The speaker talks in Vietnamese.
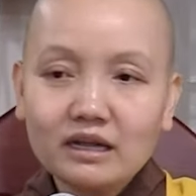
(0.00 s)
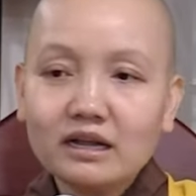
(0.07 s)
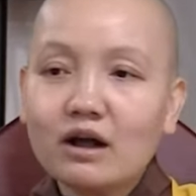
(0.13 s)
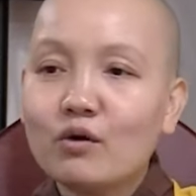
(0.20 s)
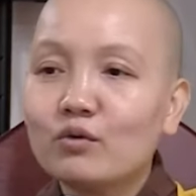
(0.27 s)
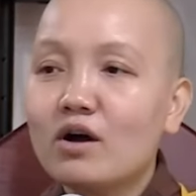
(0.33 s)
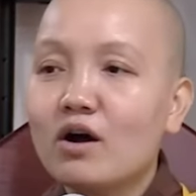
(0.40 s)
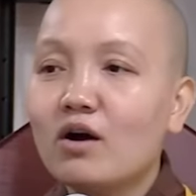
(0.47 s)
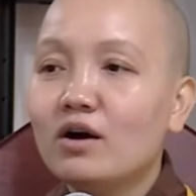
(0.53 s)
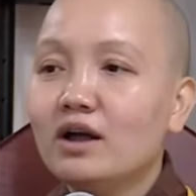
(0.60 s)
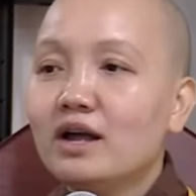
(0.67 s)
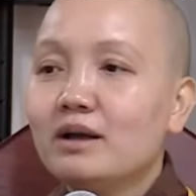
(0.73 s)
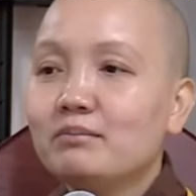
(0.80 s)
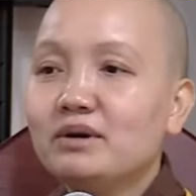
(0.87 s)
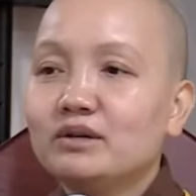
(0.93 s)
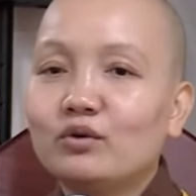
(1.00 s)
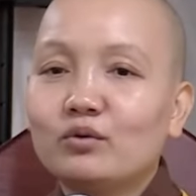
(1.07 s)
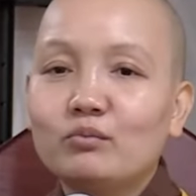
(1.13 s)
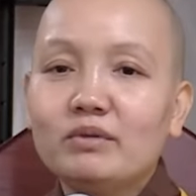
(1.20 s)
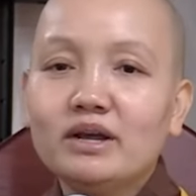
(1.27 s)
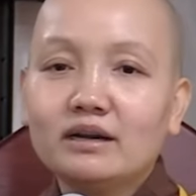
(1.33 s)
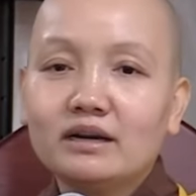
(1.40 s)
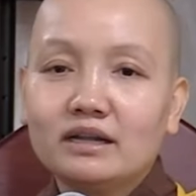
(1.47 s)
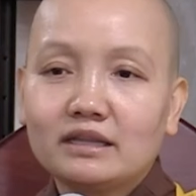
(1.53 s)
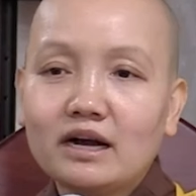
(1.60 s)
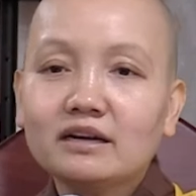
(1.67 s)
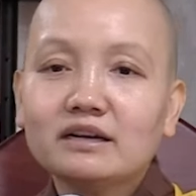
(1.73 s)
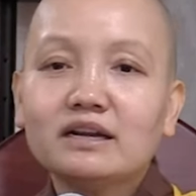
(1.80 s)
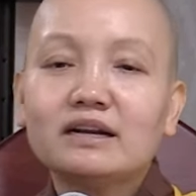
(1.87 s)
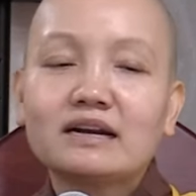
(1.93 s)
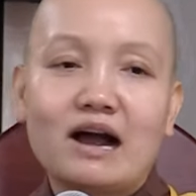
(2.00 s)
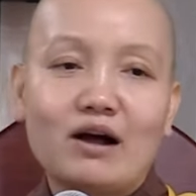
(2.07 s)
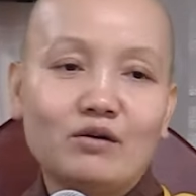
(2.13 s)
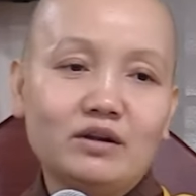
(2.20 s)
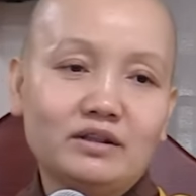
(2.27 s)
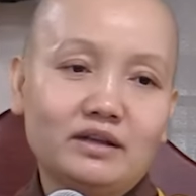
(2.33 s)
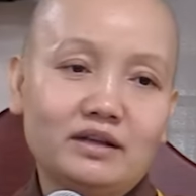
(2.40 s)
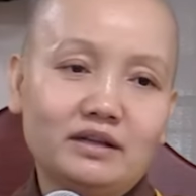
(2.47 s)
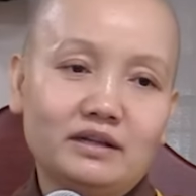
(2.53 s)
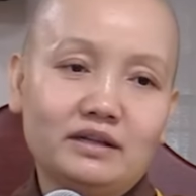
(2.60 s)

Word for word: cái câu đó mình cũng biết là thất điên đảo là gì.